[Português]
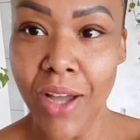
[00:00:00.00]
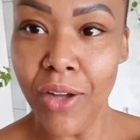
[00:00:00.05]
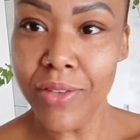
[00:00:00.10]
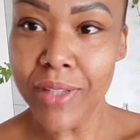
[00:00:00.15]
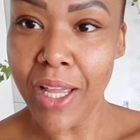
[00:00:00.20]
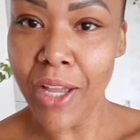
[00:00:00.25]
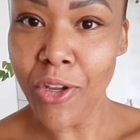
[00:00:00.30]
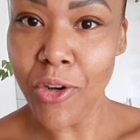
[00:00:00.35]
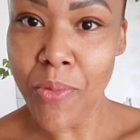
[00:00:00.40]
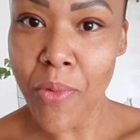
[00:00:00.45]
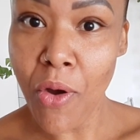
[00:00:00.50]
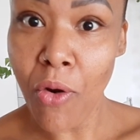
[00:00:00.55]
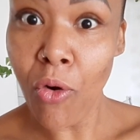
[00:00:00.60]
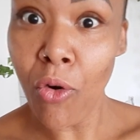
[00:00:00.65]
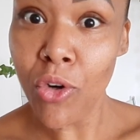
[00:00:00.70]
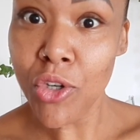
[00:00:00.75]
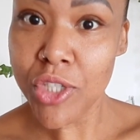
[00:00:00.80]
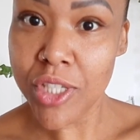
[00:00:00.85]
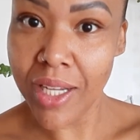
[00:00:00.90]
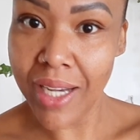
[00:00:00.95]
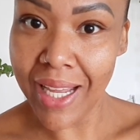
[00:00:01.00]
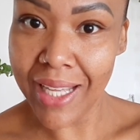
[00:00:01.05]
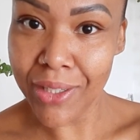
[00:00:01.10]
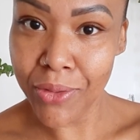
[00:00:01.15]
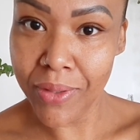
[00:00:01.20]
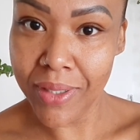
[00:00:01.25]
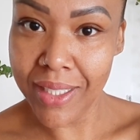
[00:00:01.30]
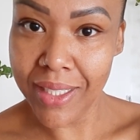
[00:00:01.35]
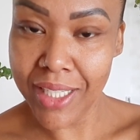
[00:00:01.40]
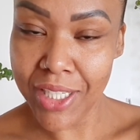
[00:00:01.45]
eu tenho no meu
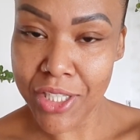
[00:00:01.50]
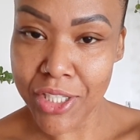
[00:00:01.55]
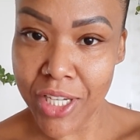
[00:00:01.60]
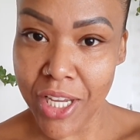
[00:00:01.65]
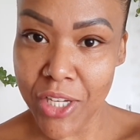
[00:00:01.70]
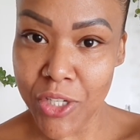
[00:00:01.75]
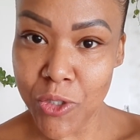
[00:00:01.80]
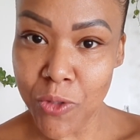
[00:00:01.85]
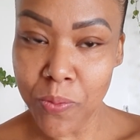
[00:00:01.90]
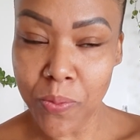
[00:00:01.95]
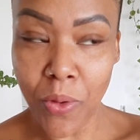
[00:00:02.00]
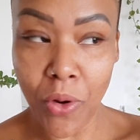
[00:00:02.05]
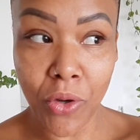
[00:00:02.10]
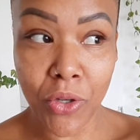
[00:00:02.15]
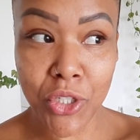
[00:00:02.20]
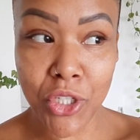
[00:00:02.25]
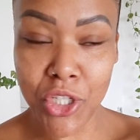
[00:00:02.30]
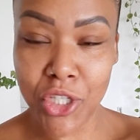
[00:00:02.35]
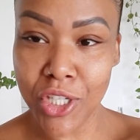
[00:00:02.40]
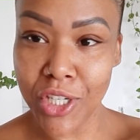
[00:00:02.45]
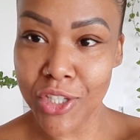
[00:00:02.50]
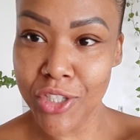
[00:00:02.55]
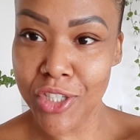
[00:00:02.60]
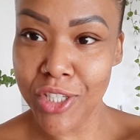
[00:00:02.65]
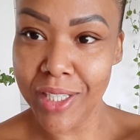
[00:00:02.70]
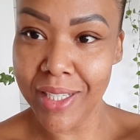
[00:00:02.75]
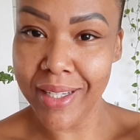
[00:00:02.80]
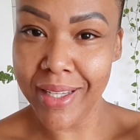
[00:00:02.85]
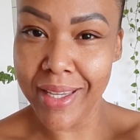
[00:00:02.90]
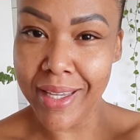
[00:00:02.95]
congelador ali, gente, um pouco de
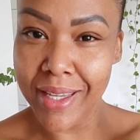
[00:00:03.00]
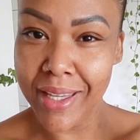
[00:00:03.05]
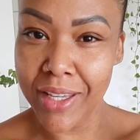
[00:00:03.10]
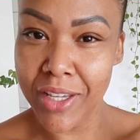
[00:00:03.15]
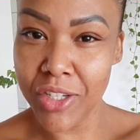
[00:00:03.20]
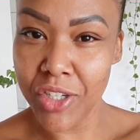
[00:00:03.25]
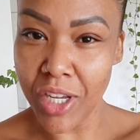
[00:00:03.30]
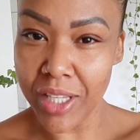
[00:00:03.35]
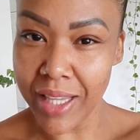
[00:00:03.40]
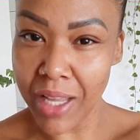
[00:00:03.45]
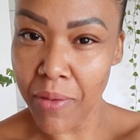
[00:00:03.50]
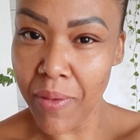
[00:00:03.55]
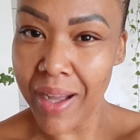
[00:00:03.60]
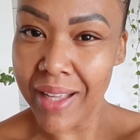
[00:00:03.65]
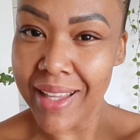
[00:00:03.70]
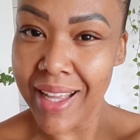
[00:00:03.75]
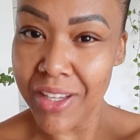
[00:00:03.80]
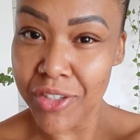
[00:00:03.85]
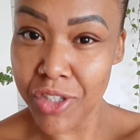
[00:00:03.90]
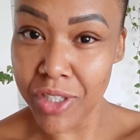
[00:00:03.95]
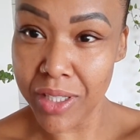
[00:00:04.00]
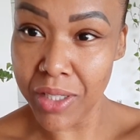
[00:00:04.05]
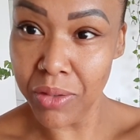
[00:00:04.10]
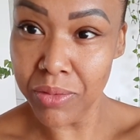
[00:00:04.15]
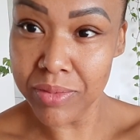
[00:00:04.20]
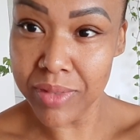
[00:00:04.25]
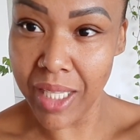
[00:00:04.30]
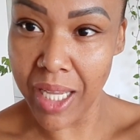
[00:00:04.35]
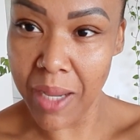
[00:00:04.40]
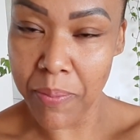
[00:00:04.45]
chantilly, que já tá guardado já tem
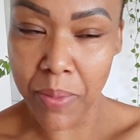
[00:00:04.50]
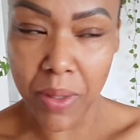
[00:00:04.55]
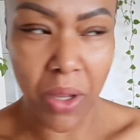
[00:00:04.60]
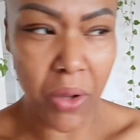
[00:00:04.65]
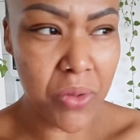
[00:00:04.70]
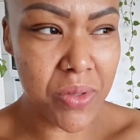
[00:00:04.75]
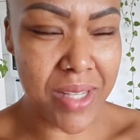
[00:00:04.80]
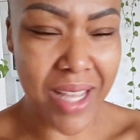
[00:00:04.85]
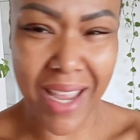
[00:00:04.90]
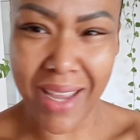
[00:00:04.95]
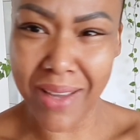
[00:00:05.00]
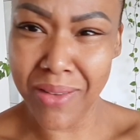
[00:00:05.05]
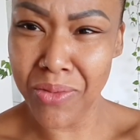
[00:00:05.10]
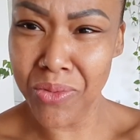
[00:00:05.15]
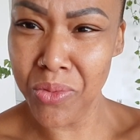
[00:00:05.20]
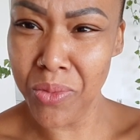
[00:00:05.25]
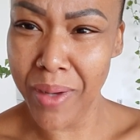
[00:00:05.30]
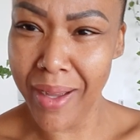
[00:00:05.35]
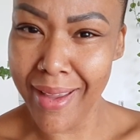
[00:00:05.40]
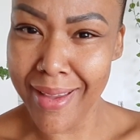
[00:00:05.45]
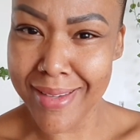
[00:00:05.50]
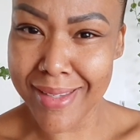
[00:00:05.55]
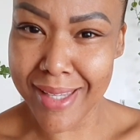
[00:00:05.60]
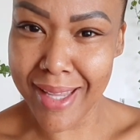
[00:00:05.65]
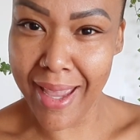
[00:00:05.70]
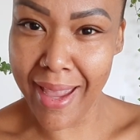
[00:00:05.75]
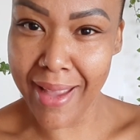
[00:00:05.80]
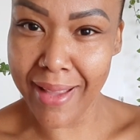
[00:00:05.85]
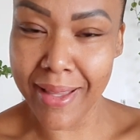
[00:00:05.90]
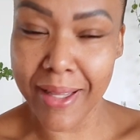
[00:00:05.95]
um tempo, que eu usei numa
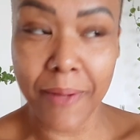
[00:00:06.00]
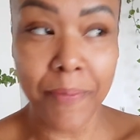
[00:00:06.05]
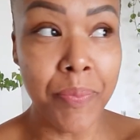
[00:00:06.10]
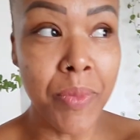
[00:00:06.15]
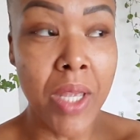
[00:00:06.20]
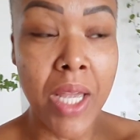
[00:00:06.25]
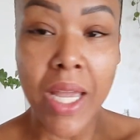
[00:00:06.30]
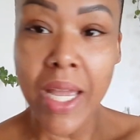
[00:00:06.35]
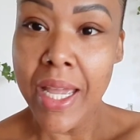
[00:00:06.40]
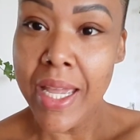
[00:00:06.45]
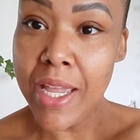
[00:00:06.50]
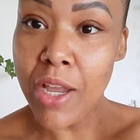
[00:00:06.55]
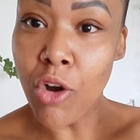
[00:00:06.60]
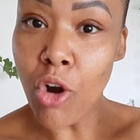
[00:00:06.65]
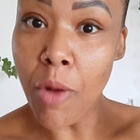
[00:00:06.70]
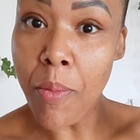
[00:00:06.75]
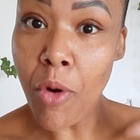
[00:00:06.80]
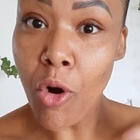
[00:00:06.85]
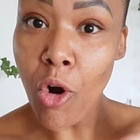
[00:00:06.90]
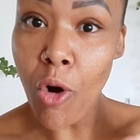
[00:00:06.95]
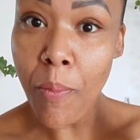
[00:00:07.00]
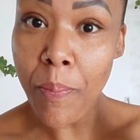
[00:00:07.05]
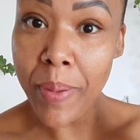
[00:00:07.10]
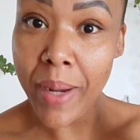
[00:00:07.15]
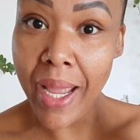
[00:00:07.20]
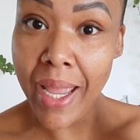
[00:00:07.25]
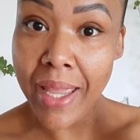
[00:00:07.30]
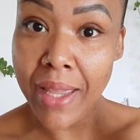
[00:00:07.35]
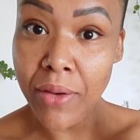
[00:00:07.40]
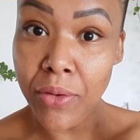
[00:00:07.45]
receita, e como eu
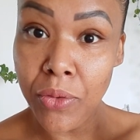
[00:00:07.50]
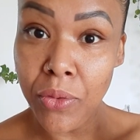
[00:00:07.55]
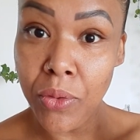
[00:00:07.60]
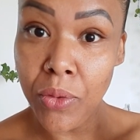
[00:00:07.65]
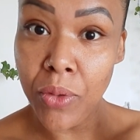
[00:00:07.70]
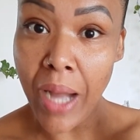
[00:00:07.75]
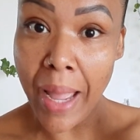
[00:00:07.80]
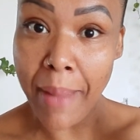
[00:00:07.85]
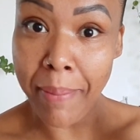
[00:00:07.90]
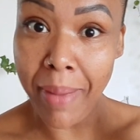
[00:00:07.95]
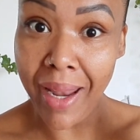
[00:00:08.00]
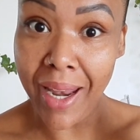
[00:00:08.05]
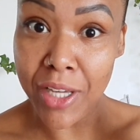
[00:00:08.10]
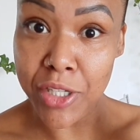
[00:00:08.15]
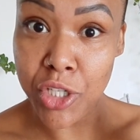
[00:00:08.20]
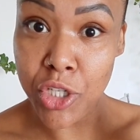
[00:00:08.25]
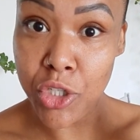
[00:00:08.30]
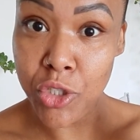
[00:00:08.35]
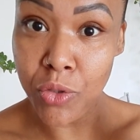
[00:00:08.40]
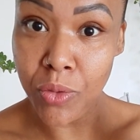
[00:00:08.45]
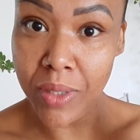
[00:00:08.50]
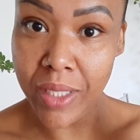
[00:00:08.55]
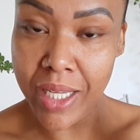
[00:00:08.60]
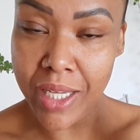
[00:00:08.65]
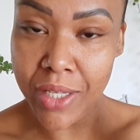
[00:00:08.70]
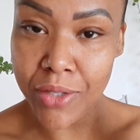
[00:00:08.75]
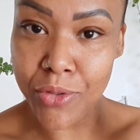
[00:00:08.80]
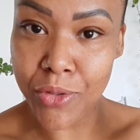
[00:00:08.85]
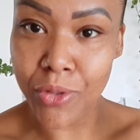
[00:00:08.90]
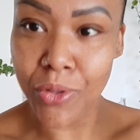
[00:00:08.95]
comprei o, a embalagem de um
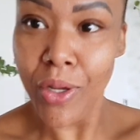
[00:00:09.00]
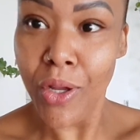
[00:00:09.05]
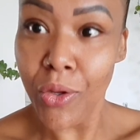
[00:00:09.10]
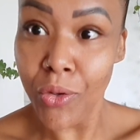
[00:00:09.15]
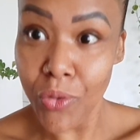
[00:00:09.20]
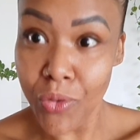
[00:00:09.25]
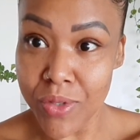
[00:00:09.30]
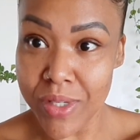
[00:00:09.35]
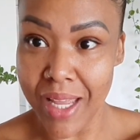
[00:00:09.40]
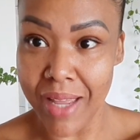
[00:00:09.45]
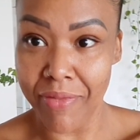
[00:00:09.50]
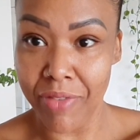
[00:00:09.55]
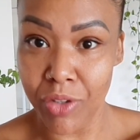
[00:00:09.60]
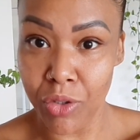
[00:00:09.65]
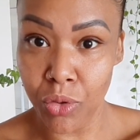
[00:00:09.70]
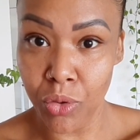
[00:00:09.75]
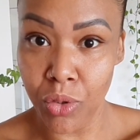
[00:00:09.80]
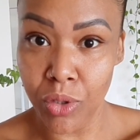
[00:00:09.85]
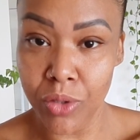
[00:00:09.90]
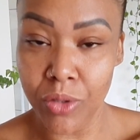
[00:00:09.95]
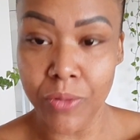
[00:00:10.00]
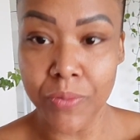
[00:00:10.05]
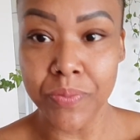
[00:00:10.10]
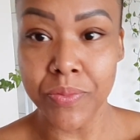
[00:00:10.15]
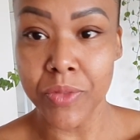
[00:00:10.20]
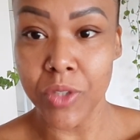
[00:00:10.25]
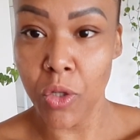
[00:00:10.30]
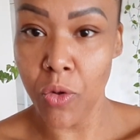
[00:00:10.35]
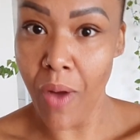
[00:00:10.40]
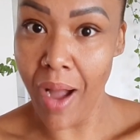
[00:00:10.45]
litro, eu não usava tudo,
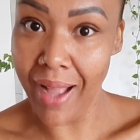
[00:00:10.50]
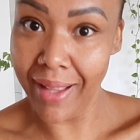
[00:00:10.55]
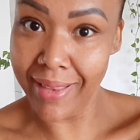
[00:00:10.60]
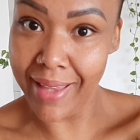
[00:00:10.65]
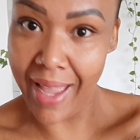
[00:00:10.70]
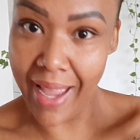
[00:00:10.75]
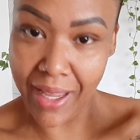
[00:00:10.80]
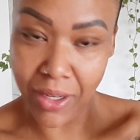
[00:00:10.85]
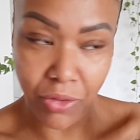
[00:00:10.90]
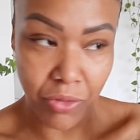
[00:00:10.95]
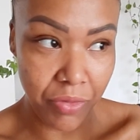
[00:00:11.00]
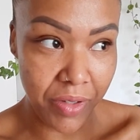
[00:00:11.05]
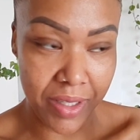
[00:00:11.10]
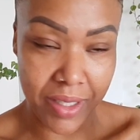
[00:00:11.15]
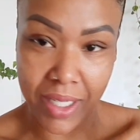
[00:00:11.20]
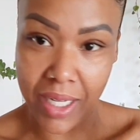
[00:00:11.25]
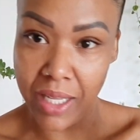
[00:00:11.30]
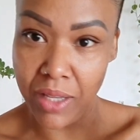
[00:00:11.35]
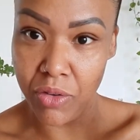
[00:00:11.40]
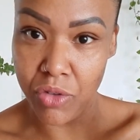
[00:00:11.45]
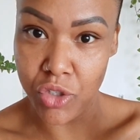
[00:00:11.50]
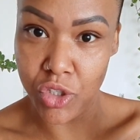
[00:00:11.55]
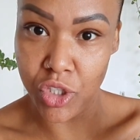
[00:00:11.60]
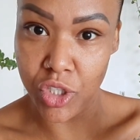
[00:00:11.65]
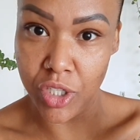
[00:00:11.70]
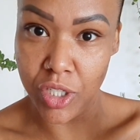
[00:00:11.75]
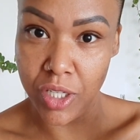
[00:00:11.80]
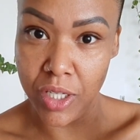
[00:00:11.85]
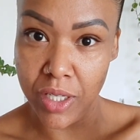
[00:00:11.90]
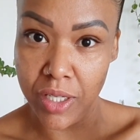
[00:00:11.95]
guardei num vidrinho
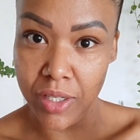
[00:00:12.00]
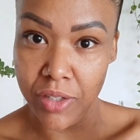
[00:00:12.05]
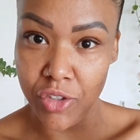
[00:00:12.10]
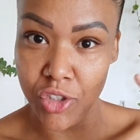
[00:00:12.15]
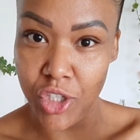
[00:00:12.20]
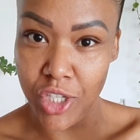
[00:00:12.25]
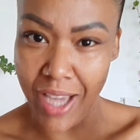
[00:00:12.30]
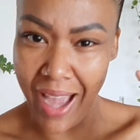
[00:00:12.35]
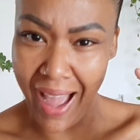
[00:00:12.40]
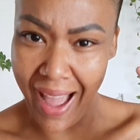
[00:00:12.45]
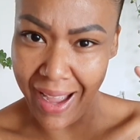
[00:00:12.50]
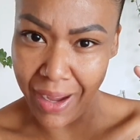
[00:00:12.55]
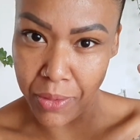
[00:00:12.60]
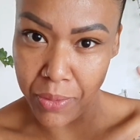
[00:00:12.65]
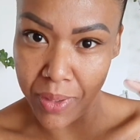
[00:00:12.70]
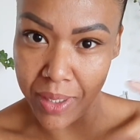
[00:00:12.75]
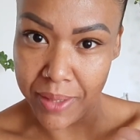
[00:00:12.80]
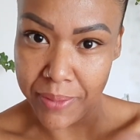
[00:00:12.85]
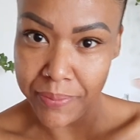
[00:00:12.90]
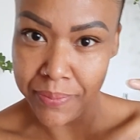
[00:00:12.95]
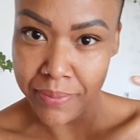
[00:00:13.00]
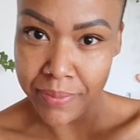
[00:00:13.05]
de, de água,